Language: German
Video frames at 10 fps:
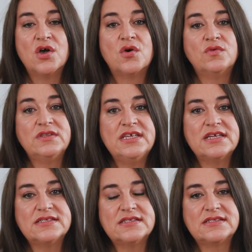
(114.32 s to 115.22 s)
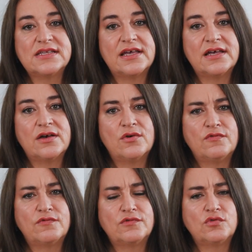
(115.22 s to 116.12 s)
Und hier ist es äh,
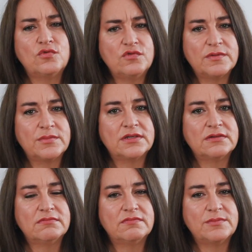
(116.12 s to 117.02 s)
oft gut, wenn man,